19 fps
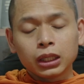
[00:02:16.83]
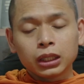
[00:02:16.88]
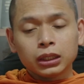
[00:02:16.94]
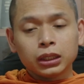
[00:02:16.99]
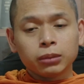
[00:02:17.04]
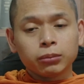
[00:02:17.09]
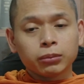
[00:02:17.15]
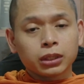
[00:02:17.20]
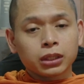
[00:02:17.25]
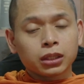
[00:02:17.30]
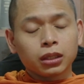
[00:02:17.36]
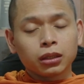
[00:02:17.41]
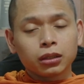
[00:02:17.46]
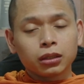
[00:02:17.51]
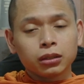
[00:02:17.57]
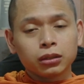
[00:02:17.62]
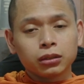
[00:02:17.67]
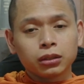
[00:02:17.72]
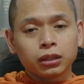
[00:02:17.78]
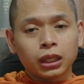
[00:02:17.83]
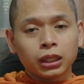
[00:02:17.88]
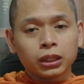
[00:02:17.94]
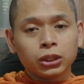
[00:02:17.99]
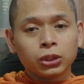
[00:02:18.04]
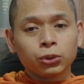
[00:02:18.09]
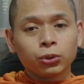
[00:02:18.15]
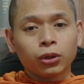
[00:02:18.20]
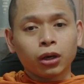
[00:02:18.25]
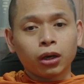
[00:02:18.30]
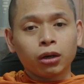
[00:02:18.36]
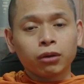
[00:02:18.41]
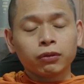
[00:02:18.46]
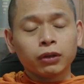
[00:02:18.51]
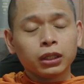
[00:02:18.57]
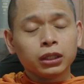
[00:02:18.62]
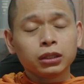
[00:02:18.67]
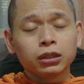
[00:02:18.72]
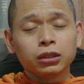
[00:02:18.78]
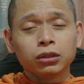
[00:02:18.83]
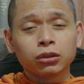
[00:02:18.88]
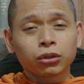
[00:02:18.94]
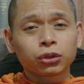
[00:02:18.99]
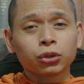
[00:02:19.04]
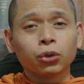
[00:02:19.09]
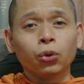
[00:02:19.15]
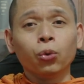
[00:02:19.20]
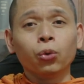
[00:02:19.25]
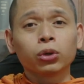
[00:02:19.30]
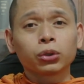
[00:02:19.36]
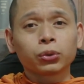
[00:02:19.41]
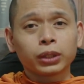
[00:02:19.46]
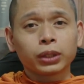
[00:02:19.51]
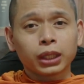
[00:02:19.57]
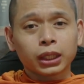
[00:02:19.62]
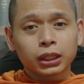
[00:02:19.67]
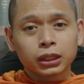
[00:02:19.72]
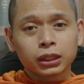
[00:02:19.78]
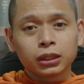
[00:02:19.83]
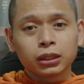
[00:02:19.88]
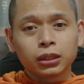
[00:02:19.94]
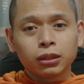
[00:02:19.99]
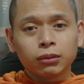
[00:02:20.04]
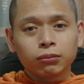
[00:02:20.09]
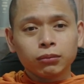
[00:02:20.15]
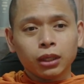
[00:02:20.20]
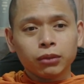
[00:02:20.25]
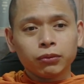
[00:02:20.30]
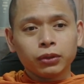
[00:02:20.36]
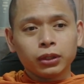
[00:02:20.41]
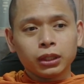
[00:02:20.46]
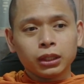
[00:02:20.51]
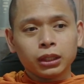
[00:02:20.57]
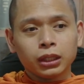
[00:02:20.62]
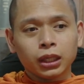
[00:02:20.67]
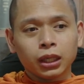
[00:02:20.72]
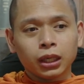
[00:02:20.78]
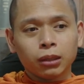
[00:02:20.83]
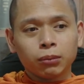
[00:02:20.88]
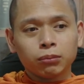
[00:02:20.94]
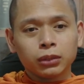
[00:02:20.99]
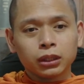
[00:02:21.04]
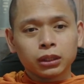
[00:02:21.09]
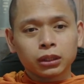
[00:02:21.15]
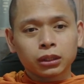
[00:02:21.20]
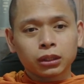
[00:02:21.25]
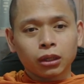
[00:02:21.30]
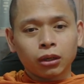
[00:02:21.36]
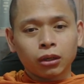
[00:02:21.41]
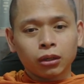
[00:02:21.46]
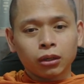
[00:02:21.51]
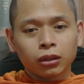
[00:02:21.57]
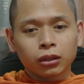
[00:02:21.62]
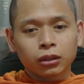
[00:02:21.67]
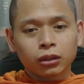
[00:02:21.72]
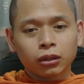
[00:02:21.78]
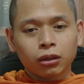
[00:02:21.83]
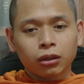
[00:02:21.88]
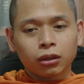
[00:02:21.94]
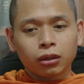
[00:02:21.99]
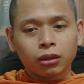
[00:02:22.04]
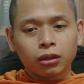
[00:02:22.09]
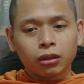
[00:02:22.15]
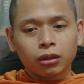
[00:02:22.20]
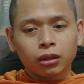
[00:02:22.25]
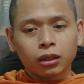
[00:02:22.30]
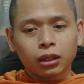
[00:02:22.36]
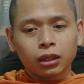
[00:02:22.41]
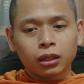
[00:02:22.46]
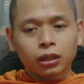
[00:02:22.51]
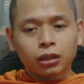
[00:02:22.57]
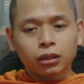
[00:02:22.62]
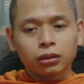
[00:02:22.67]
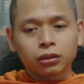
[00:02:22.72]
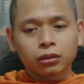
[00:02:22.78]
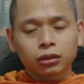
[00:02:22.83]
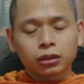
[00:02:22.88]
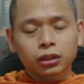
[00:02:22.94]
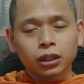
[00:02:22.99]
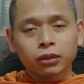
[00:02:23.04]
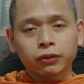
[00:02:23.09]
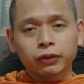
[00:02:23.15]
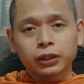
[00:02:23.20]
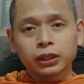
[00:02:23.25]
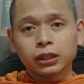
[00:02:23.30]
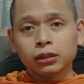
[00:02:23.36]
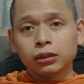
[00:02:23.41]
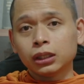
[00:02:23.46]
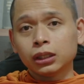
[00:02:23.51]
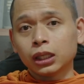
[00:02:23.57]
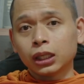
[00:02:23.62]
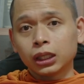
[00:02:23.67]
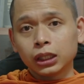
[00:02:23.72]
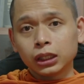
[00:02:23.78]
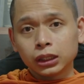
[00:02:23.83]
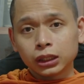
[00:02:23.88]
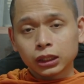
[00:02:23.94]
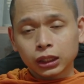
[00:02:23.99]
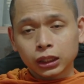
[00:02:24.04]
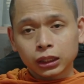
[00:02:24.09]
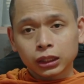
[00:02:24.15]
nhưng mà xin thưa là nhiêu đó vẫn chưa có đủ đâu nha bởi vì à, mình còn có à, cần phải giữ giới nữa